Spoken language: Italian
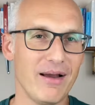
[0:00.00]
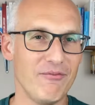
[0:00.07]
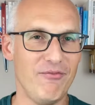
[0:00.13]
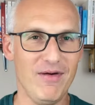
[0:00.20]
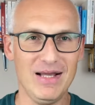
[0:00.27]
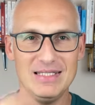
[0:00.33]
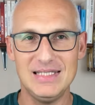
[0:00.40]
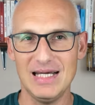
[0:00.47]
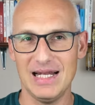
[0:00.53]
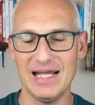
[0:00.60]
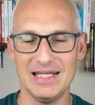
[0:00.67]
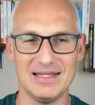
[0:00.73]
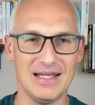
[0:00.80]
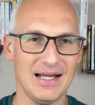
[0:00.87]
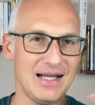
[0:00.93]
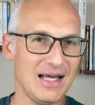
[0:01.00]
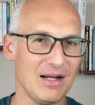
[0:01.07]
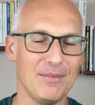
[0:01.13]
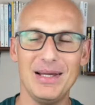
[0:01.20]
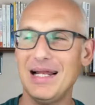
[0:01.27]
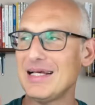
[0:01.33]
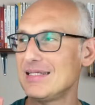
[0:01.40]
caffè sigaretta,
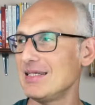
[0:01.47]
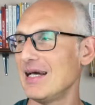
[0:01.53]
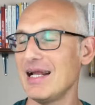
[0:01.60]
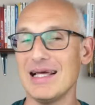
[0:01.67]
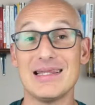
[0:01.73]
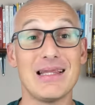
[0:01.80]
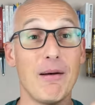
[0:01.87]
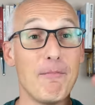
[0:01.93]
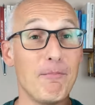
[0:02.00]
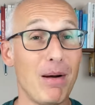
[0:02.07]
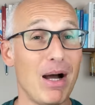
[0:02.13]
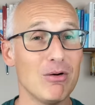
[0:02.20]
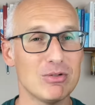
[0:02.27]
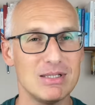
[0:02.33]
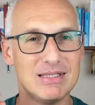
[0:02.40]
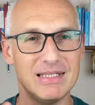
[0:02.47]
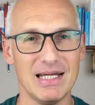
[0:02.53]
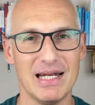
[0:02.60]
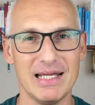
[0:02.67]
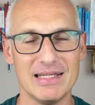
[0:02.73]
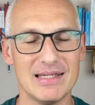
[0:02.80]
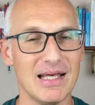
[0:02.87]
caramella sigaretta, pausa
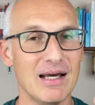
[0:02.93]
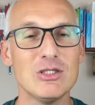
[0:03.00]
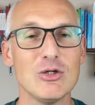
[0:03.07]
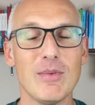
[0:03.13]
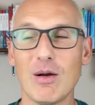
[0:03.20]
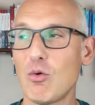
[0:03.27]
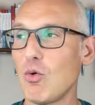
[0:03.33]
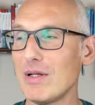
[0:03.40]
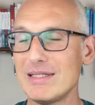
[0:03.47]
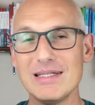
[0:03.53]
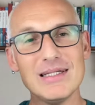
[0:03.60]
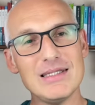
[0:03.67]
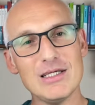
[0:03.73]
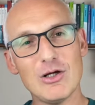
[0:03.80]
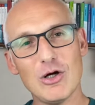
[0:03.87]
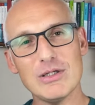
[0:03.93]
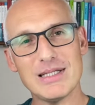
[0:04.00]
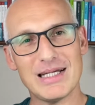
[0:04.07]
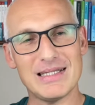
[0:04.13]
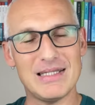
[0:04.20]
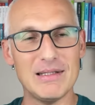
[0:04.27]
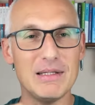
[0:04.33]
sigaretta. Insomma, qualsiasi cosa
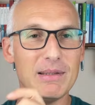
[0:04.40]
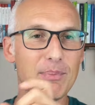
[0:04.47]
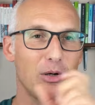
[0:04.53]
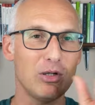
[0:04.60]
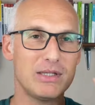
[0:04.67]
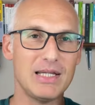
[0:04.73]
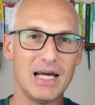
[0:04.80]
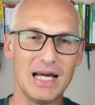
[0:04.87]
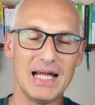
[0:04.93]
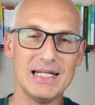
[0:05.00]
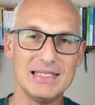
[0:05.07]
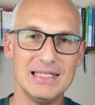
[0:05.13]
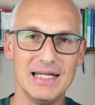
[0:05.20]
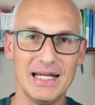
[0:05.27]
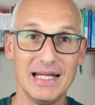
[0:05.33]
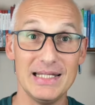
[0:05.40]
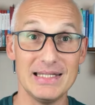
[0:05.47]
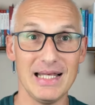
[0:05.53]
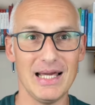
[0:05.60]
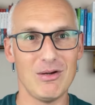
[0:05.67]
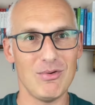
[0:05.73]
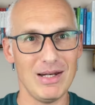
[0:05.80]
che ti riporta alla
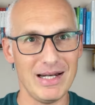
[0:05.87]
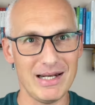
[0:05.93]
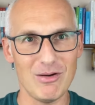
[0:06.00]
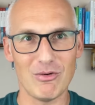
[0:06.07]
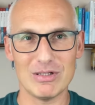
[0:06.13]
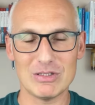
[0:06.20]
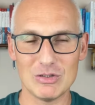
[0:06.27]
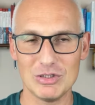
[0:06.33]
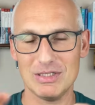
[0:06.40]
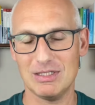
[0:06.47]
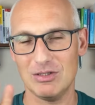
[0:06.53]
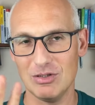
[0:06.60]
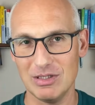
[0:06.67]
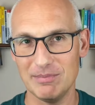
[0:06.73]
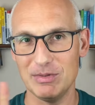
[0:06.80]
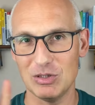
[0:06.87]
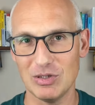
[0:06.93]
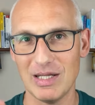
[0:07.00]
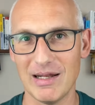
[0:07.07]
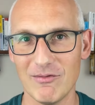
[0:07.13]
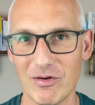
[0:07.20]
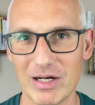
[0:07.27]
sigaretta. E quelle neuroassociazioni
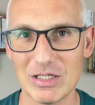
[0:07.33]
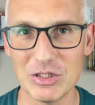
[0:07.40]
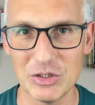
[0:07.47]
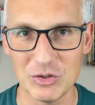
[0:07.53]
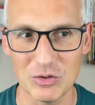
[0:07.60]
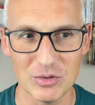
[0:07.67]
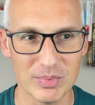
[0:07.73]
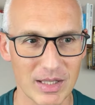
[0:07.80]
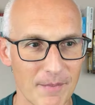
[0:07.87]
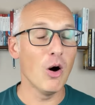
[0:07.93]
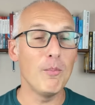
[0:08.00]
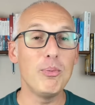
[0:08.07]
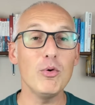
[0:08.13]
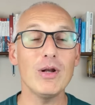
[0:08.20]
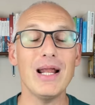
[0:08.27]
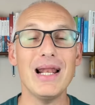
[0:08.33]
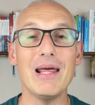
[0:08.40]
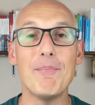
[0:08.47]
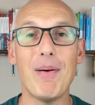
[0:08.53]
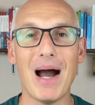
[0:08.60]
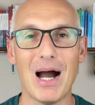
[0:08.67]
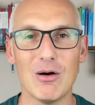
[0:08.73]
bisogna lavorarci sopra. Oppure
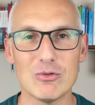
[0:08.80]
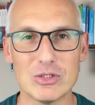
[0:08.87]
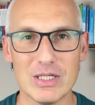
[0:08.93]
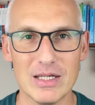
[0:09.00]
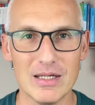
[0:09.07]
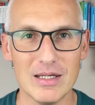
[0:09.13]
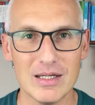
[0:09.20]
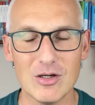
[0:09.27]
le pause.